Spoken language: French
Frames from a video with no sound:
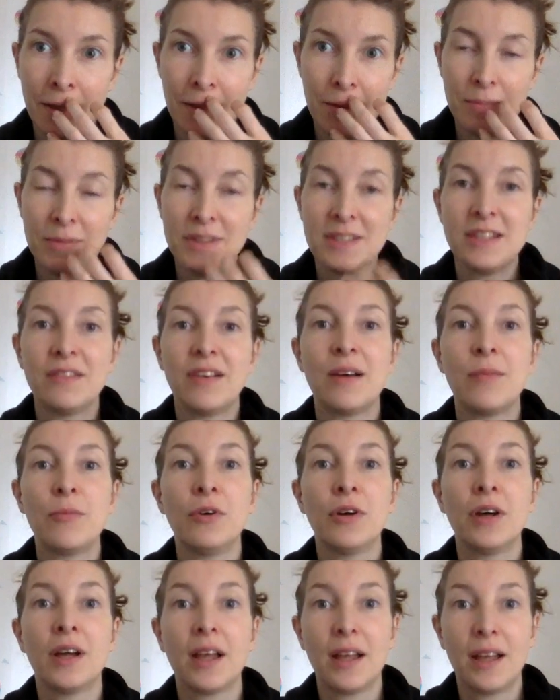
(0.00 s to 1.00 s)
mais c'est
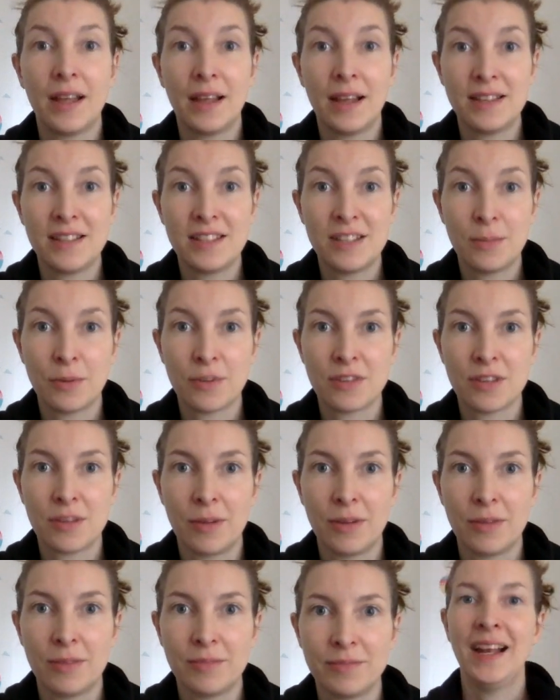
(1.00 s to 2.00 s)
vraiment indispensable.
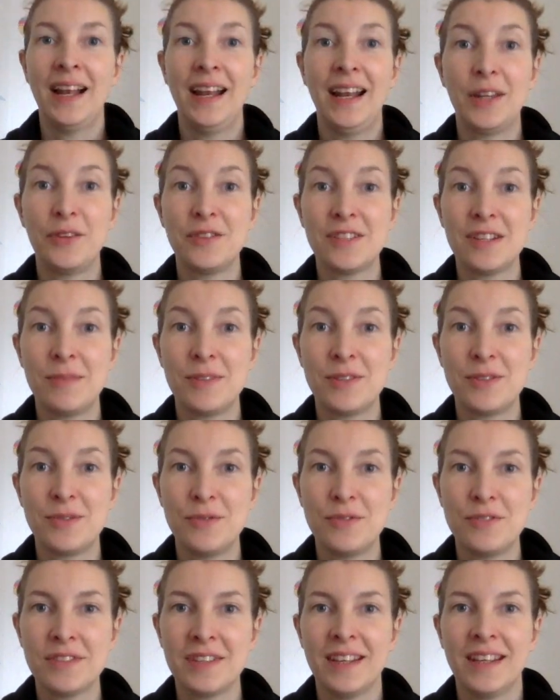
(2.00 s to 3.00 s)
La deuxième
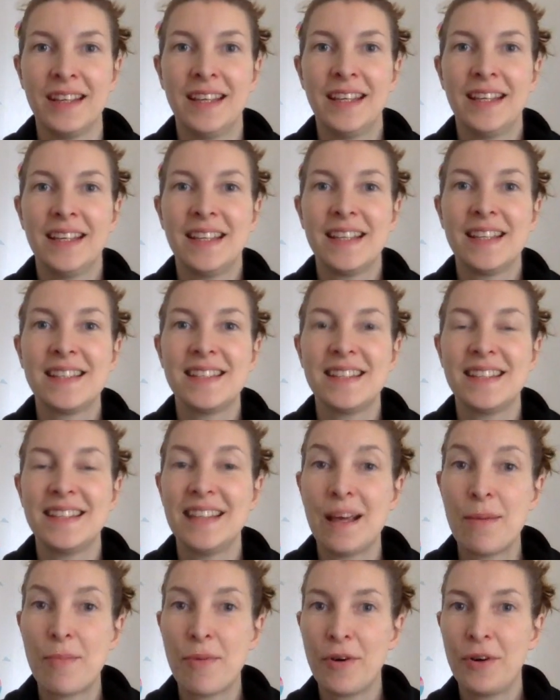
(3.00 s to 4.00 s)
astuce, c'est
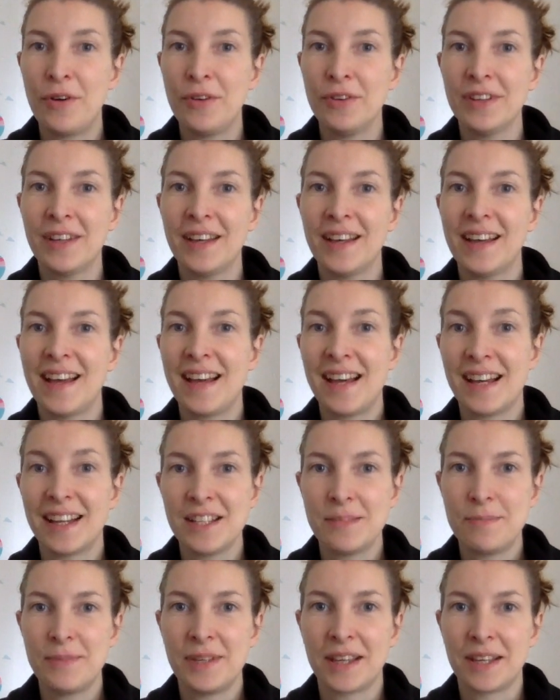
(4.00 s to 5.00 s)
d'apprendre à
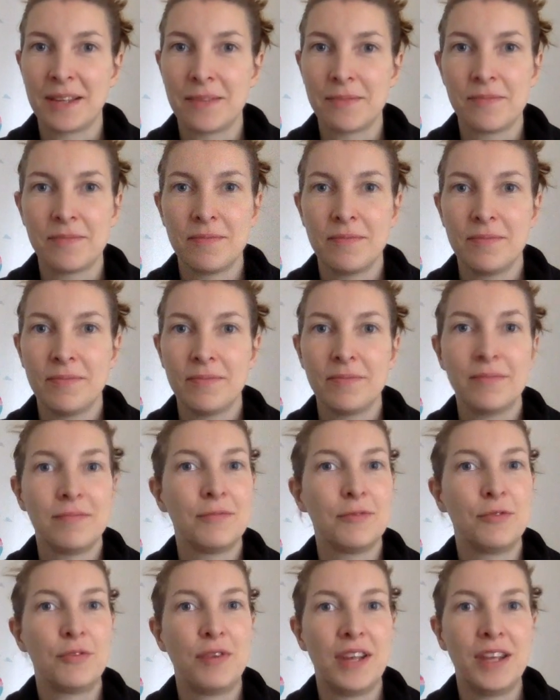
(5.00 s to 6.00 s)
respirer.
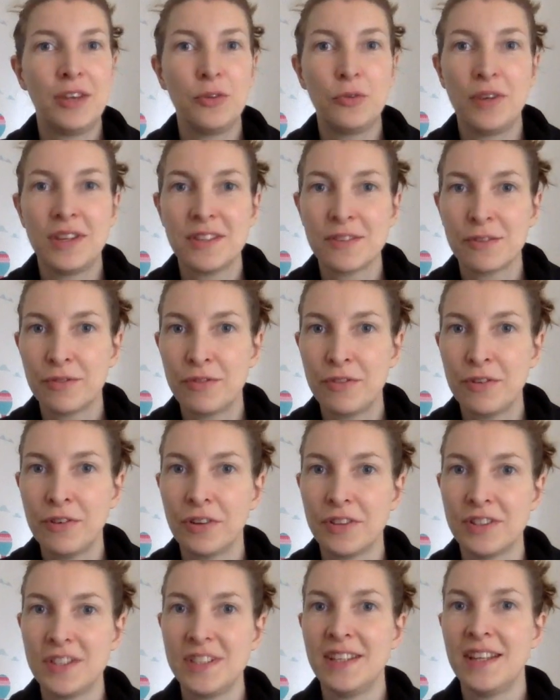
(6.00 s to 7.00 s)
Vous voyez, tous les enfants,
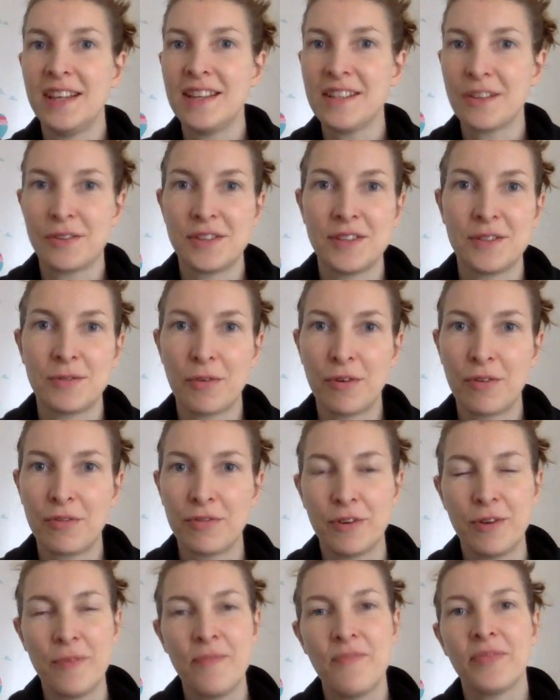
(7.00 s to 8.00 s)
quand ils naissent, quand ils sont
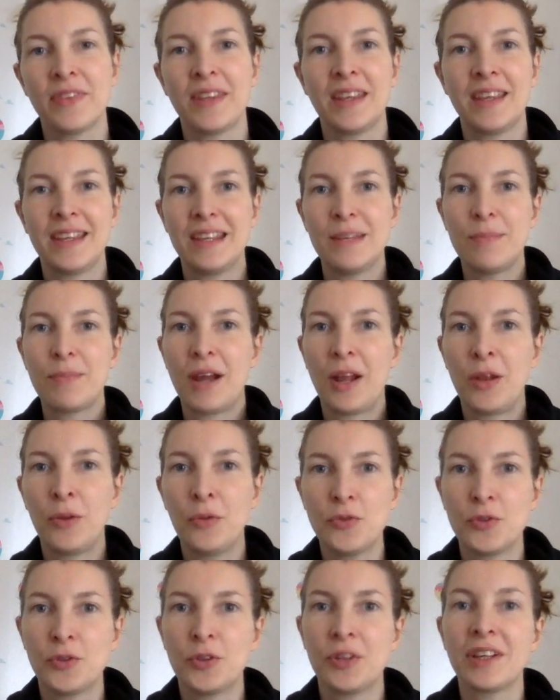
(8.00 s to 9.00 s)
enfants, ils prennent tout
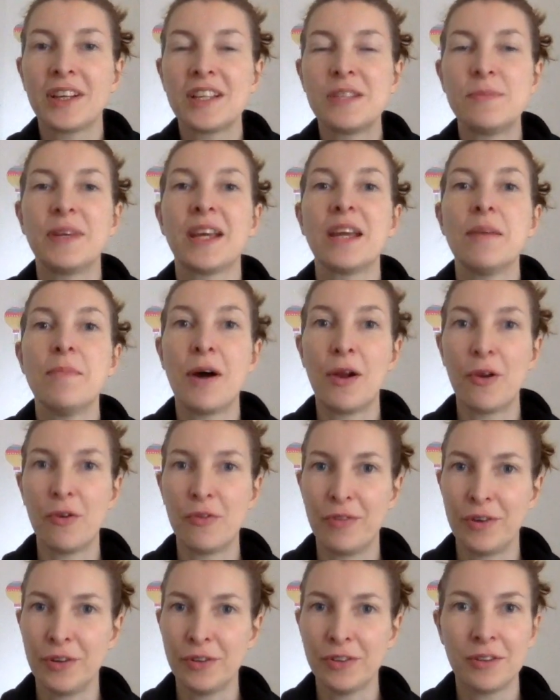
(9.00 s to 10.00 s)
le temps de respirer par le
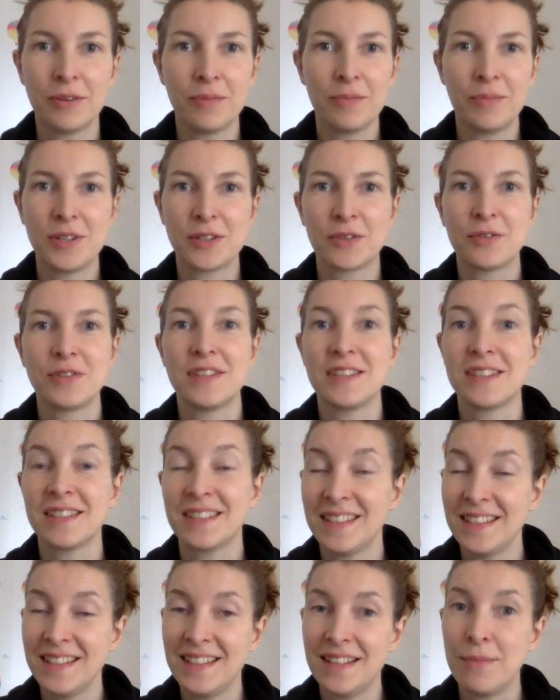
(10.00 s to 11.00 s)
ventre, parce que c'est ce
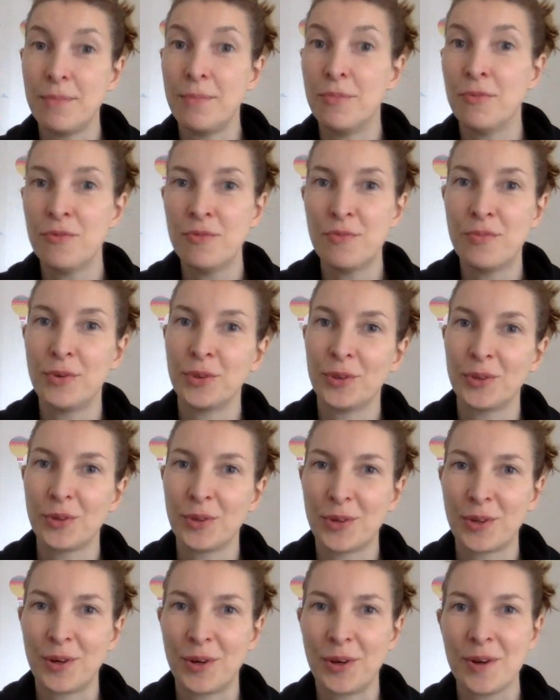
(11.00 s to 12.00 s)
qui est bon pour notre
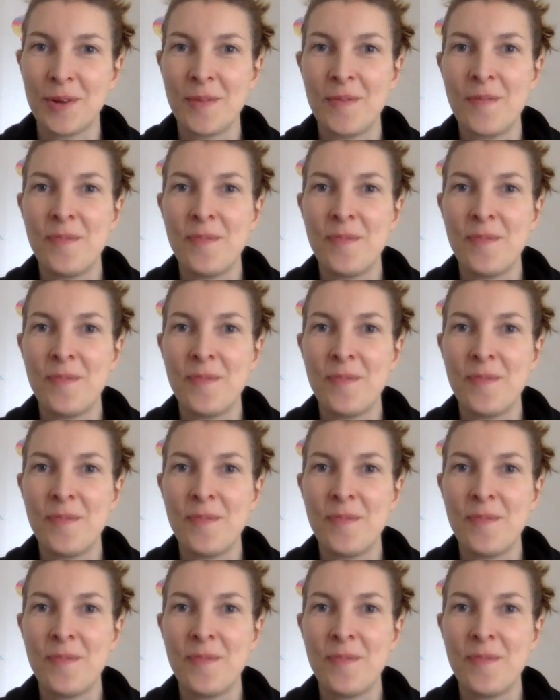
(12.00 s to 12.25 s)
corps.